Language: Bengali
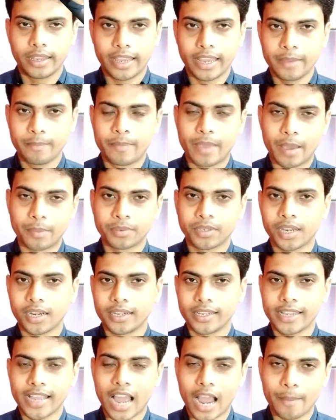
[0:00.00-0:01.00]
এই
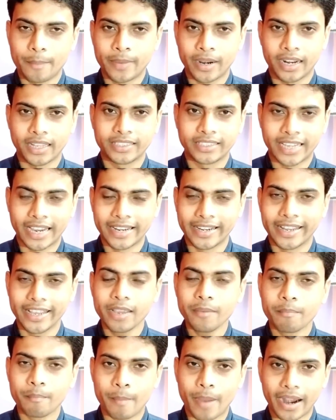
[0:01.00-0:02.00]
ব্যবসাটি আপনারা চাইলে
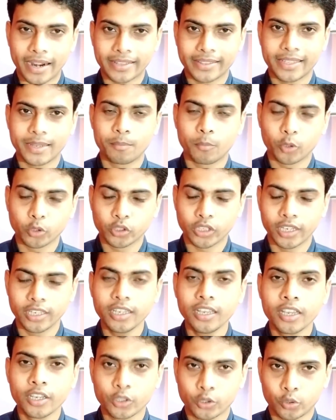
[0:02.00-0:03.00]
বাড়িতে বসেই
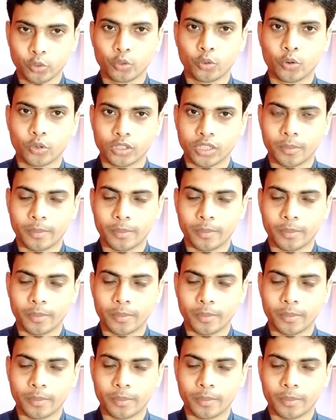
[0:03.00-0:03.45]
শুরু করতে